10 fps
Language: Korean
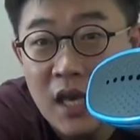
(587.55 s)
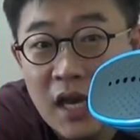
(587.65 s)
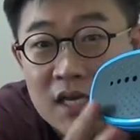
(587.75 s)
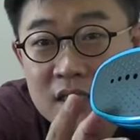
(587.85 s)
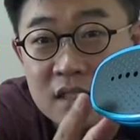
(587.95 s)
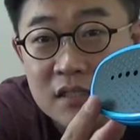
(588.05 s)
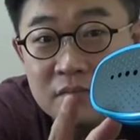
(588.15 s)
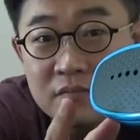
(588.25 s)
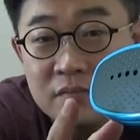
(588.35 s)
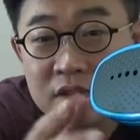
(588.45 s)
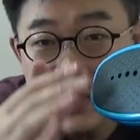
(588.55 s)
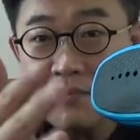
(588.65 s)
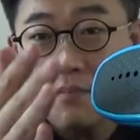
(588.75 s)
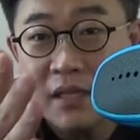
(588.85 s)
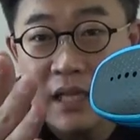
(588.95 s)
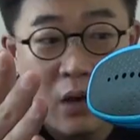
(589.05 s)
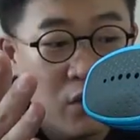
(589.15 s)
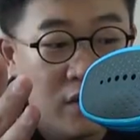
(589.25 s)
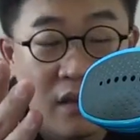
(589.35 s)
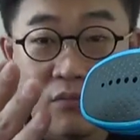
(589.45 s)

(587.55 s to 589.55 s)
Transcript: 얘가 지금 스팀만 나오기